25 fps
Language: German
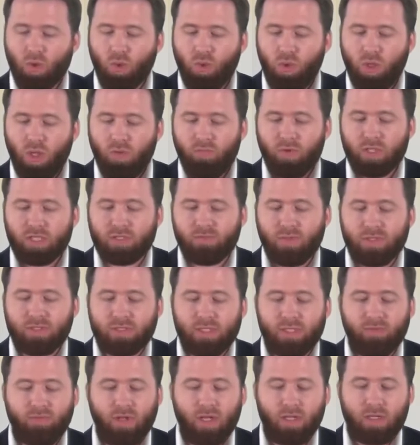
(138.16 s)
Der Gründer von
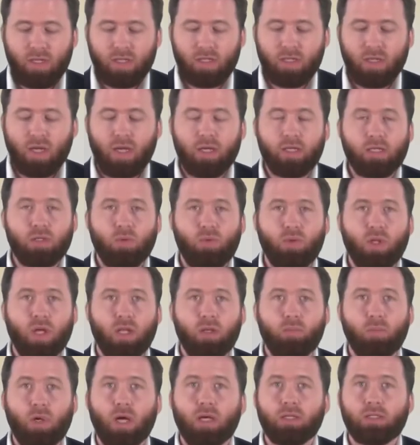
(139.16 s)
20 weltlichen Reichen und
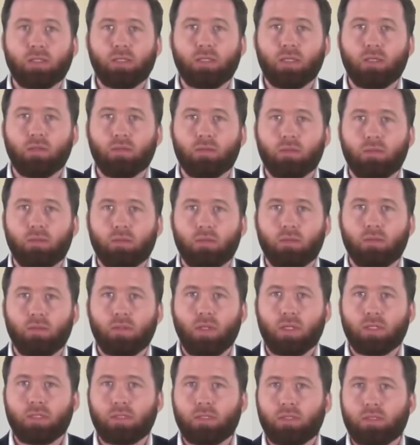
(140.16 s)
einem geistigen.
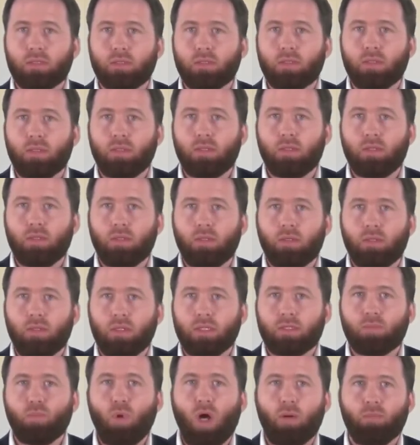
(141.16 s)
Das
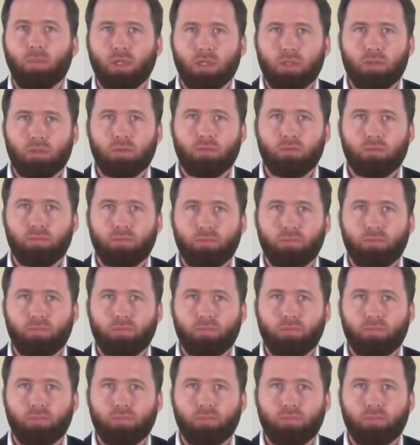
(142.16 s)
ist Mohammed.